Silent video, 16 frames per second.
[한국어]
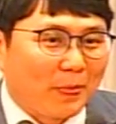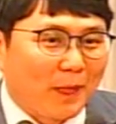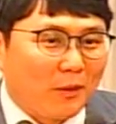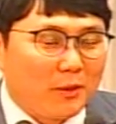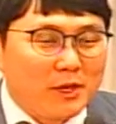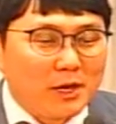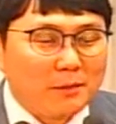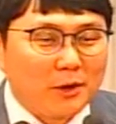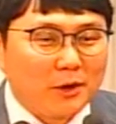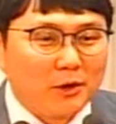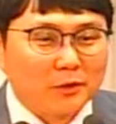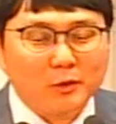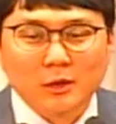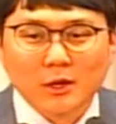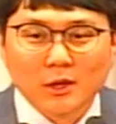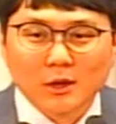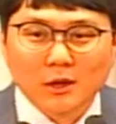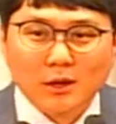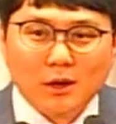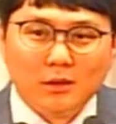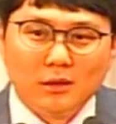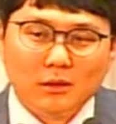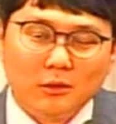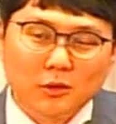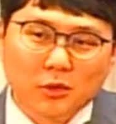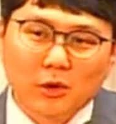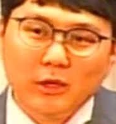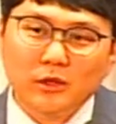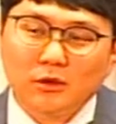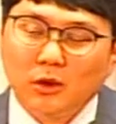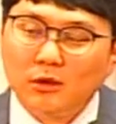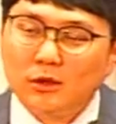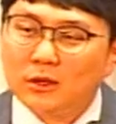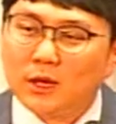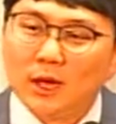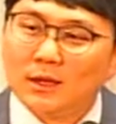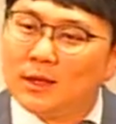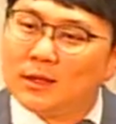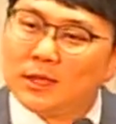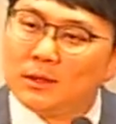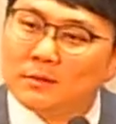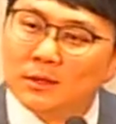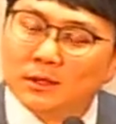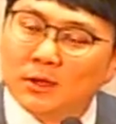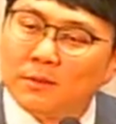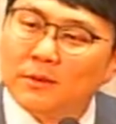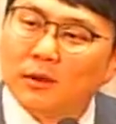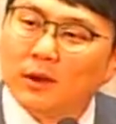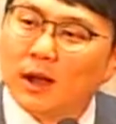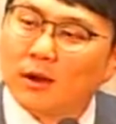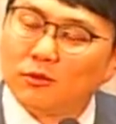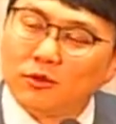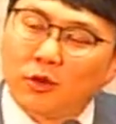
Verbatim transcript: 왜냐면 아니 너인 너는 하나님을 섬겨라.